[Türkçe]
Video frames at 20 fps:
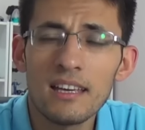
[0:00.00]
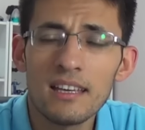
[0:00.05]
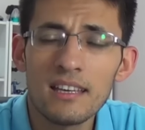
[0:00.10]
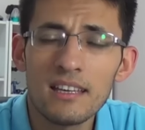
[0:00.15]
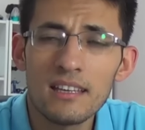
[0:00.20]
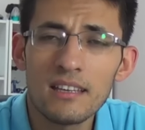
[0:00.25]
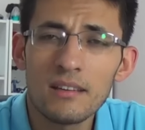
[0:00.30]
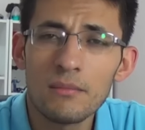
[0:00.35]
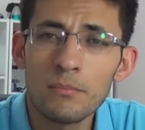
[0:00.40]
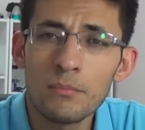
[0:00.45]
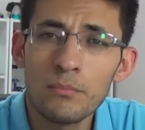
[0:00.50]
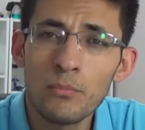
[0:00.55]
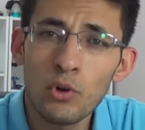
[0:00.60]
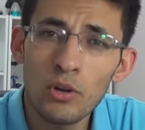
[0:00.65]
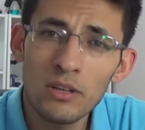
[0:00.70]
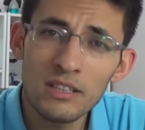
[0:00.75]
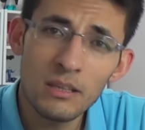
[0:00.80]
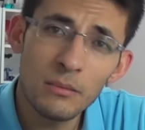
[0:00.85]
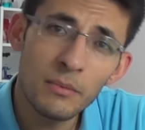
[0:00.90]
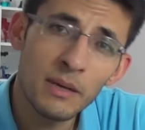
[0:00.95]
E,
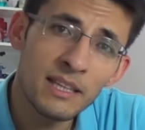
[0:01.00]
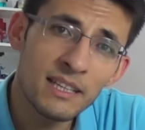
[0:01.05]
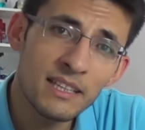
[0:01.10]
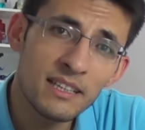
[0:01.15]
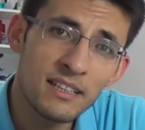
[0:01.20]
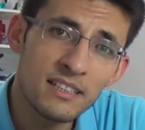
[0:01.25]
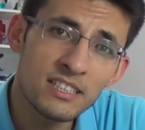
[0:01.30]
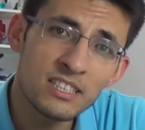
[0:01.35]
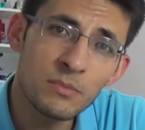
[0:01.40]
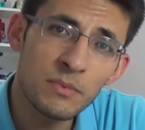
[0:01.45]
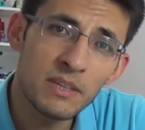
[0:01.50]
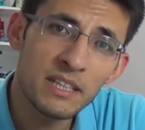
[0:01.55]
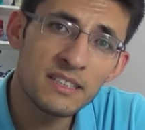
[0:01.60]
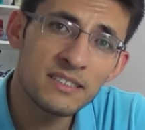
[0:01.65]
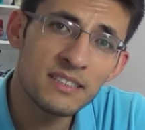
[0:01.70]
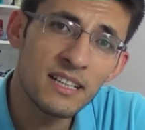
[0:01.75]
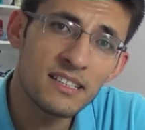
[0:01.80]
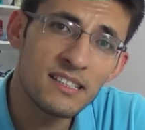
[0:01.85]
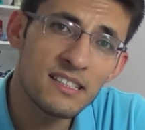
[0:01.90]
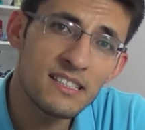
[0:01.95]
böylelikle benimle iletişime
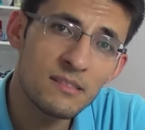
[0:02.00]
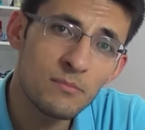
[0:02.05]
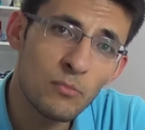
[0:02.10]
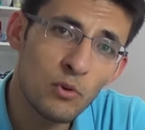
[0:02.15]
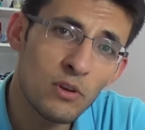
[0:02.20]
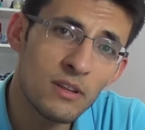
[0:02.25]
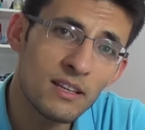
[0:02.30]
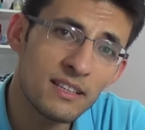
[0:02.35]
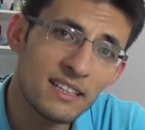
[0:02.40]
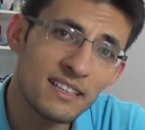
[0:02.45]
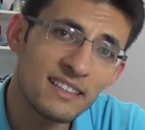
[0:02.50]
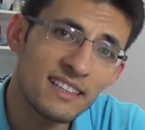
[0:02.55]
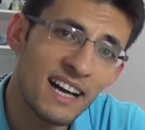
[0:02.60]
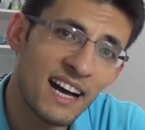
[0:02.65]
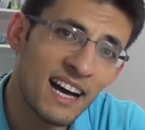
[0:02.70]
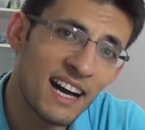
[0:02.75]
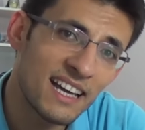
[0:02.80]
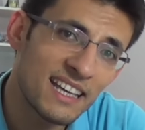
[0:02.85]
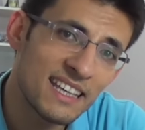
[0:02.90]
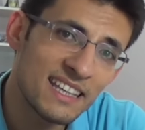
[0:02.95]
geçersiniz. Böylelikle
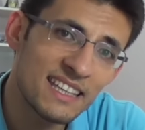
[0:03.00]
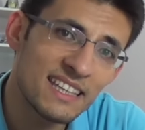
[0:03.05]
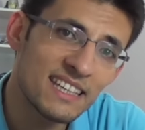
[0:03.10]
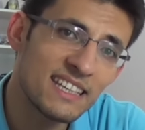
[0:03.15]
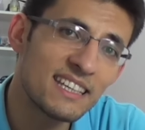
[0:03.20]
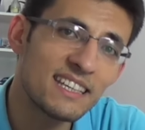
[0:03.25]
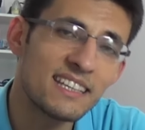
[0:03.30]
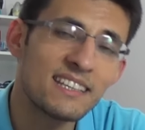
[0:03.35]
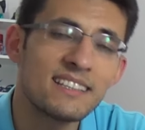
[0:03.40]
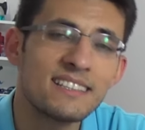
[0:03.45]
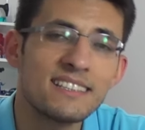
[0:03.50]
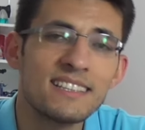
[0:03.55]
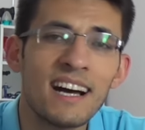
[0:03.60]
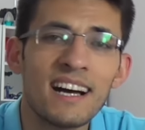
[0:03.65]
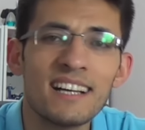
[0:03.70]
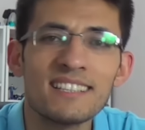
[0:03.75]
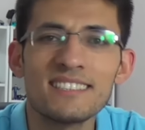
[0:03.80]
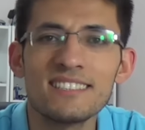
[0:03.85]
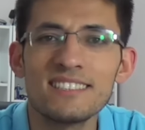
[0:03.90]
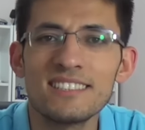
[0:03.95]
daha iyi,
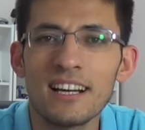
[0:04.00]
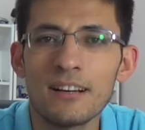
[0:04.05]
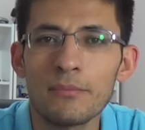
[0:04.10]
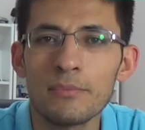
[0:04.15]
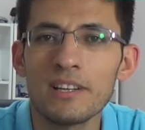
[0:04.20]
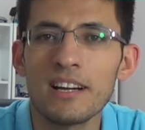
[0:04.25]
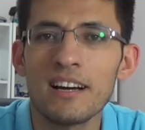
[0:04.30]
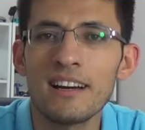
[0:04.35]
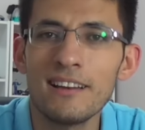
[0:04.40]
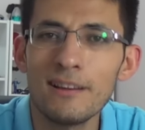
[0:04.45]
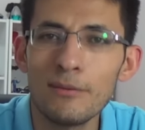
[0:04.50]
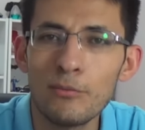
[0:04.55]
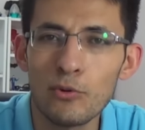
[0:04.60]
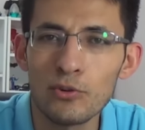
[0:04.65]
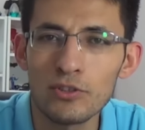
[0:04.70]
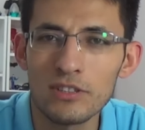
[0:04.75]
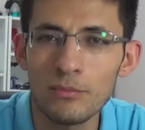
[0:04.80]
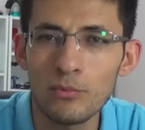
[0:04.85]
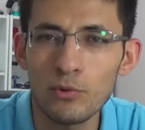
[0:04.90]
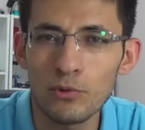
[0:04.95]
daha sıcak bir ailem
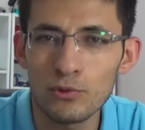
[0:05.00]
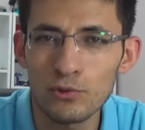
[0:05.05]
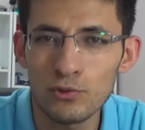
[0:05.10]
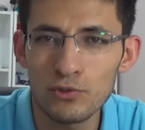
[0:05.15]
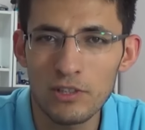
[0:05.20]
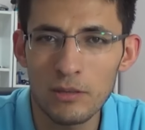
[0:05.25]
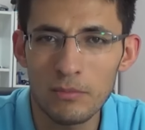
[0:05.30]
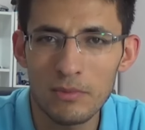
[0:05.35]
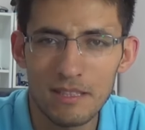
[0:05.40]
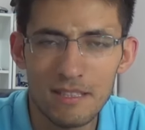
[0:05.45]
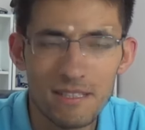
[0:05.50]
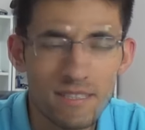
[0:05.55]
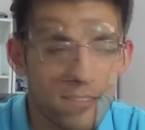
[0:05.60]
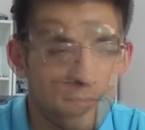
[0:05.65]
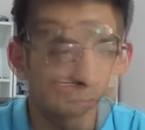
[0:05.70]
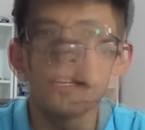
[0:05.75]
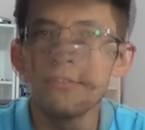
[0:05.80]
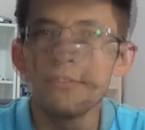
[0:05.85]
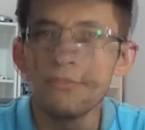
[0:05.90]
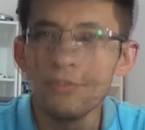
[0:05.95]
ortamı oluşturabiliriz.
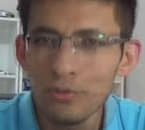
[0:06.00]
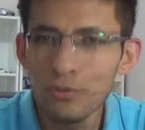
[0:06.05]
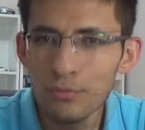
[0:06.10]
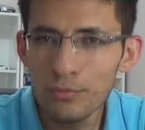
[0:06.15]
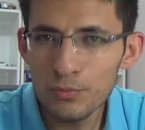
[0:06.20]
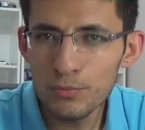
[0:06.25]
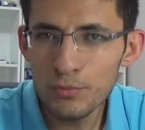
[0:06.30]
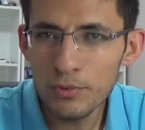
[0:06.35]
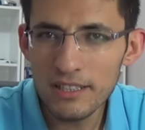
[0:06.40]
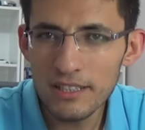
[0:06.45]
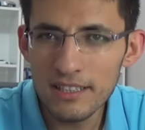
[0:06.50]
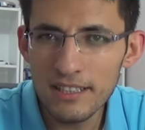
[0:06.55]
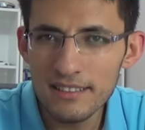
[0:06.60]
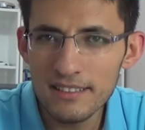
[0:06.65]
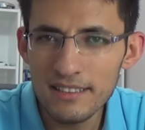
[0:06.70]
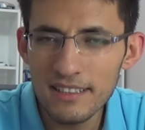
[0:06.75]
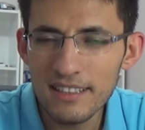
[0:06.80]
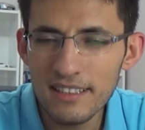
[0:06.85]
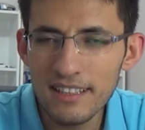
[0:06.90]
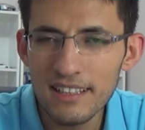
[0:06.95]
Videomuz bu
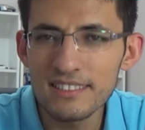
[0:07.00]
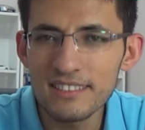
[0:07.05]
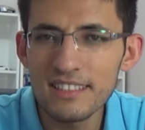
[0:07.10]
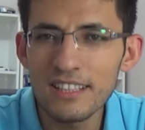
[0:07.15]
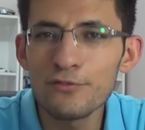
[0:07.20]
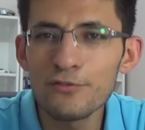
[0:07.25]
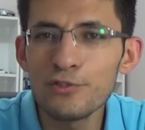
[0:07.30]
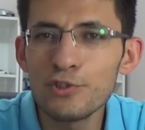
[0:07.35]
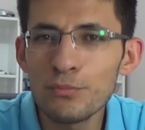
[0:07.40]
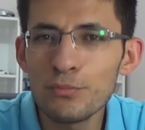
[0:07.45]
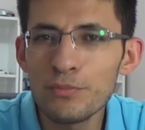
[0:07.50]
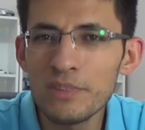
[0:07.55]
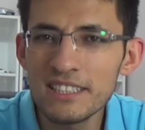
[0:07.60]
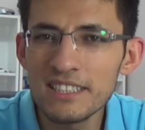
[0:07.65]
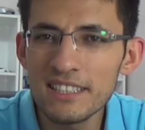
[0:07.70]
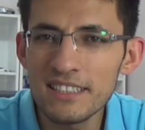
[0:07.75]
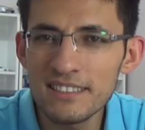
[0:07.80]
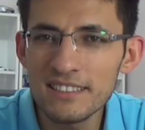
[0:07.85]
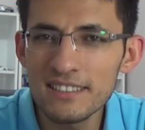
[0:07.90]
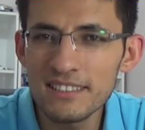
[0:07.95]
kadardı arkadaşlar. Videomu
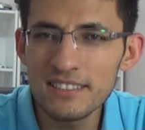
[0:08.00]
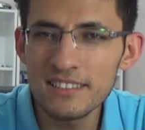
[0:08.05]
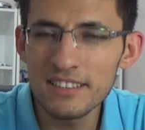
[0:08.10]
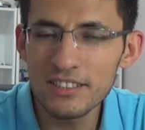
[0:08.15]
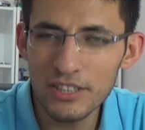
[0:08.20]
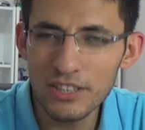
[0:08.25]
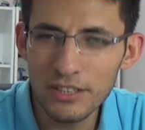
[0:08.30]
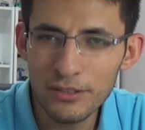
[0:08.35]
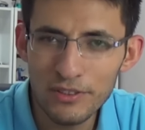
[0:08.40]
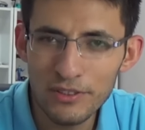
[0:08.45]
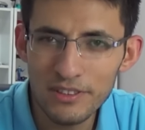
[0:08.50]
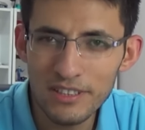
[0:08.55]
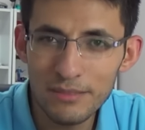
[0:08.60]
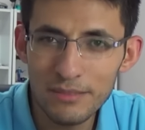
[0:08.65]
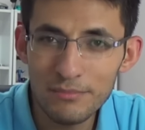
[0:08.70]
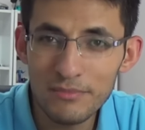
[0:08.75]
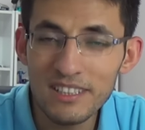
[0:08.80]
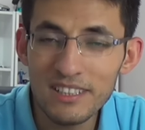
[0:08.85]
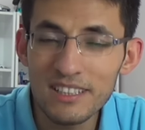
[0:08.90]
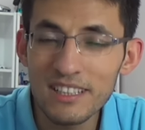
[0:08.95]
izlediğiniz için teşekkür
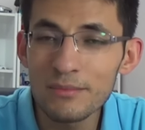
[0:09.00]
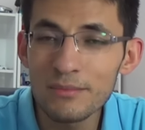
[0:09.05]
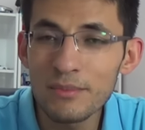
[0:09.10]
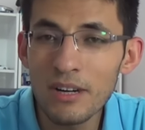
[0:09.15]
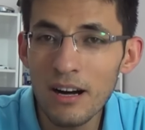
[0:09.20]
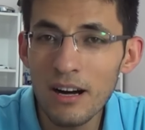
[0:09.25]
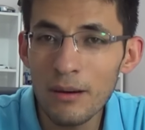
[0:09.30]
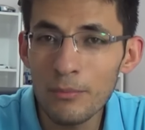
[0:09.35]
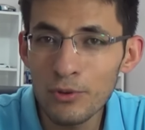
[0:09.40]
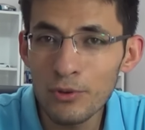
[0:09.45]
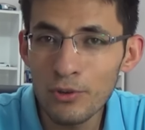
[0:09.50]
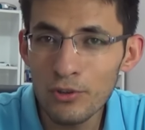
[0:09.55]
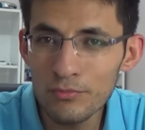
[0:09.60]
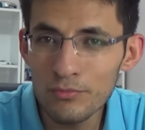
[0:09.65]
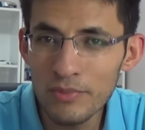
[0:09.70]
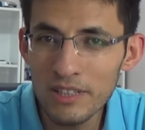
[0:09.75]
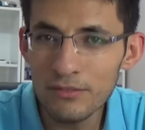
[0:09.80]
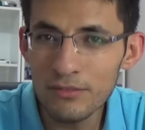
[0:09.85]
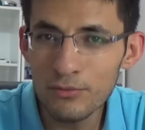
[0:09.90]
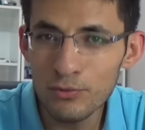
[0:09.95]
ederim. Kanalıma abone
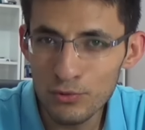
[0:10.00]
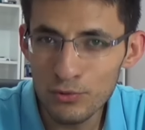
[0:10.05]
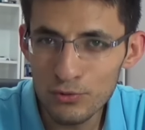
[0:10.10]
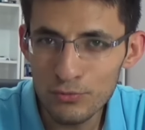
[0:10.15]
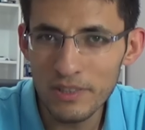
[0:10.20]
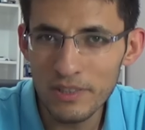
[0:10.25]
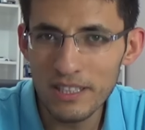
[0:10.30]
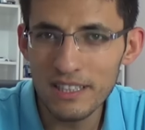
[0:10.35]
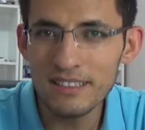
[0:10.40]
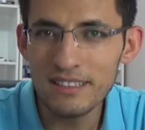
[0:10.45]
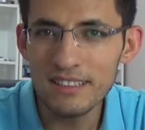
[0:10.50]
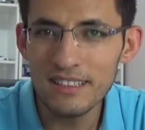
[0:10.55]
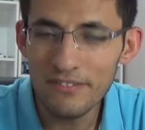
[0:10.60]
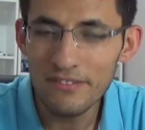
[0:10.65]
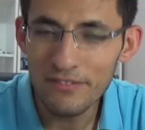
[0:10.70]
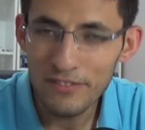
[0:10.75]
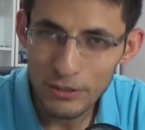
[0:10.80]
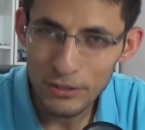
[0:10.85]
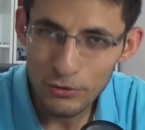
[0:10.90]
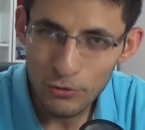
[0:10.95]
olmayı unutmayın.
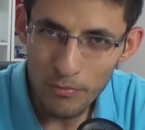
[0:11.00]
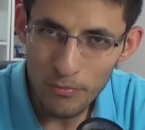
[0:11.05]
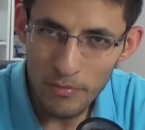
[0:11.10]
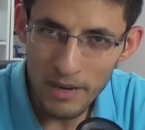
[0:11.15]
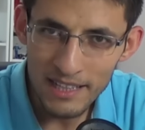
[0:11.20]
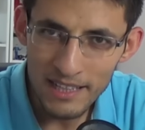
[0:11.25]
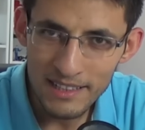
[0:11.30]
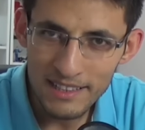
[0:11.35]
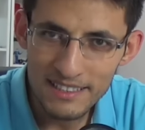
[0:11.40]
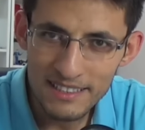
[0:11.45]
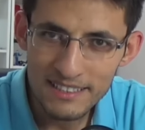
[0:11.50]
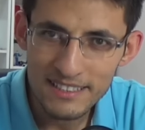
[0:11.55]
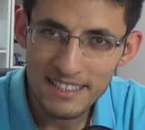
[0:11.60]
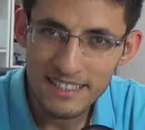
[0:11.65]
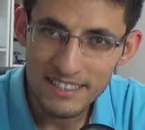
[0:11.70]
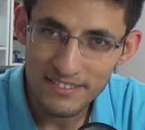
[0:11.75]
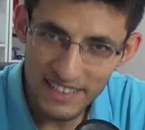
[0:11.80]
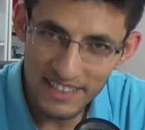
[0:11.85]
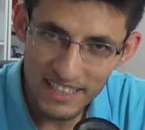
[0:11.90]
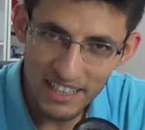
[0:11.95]
Videomu
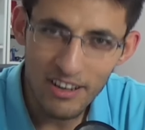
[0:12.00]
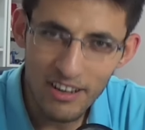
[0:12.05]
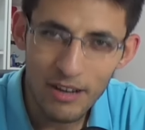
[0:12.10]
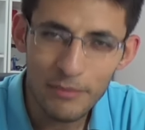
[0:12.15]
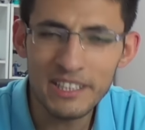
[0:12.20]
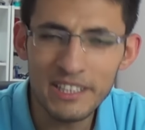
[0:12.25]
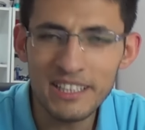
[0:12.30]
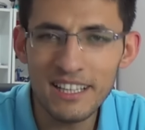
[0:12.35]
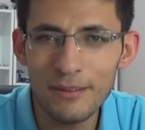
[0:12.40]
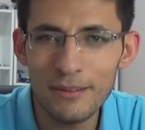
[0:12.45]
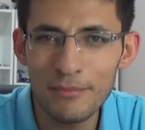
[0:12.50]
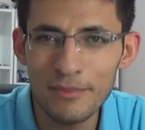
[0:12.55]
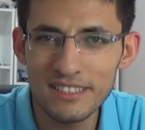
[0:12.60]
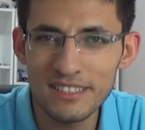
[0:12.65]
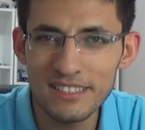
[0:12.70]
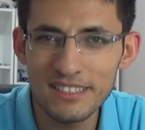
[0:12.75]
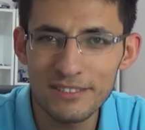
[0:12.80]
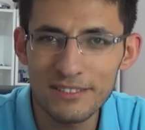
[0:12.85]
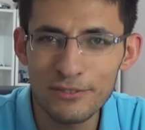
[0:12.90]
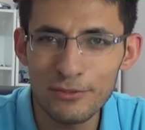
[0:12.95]
beğendiyseniz ve devamını
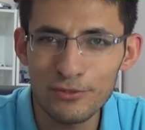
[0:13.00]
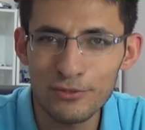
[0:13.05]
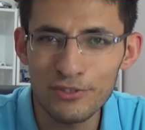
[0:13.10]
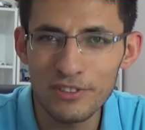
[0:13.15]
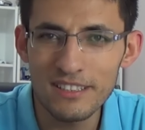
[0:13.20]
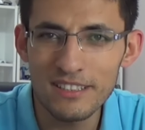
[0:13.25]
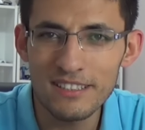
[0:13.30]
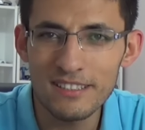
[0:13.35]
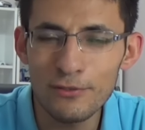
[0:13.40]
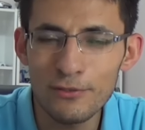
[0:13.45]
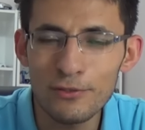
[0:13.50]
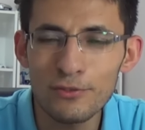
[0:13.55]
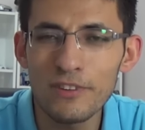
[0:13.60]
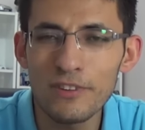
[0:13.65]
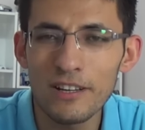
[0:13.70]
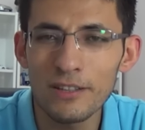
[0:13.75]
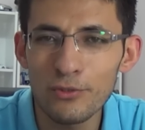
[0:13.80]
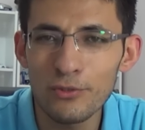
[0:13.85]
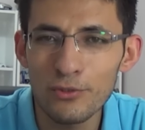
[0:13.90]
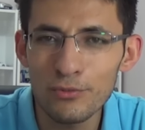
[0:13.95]
gelmesini istiyorsanız
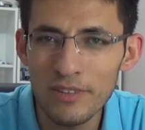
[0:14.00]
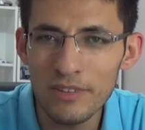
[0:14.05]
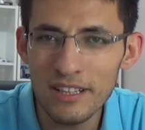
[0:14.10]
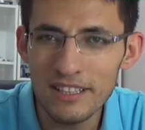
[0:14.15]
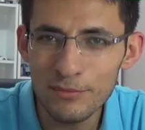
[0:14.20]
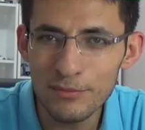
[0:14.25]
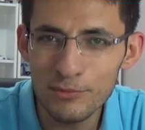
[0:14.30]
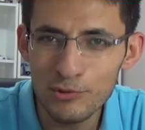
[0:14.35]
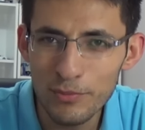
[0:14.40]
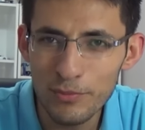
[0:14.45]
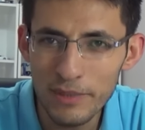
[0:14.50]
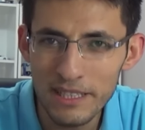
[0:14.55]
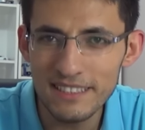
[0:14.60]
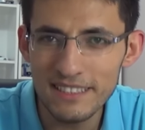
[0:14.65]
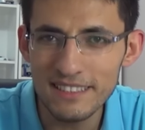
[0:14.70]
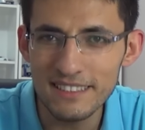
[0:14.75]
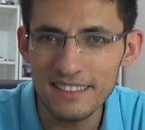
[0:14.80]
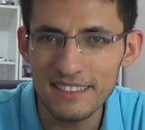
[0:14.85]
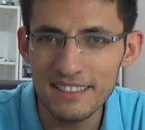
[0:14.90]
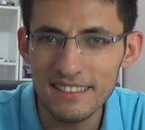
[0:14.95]
lütfen yorumlarda bunu
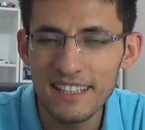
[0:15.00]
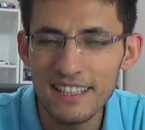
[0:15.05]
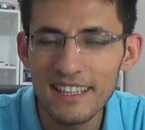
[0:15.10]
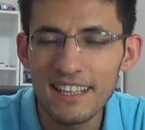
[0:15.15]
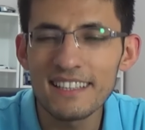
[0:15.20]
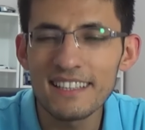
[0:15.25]
belirtin.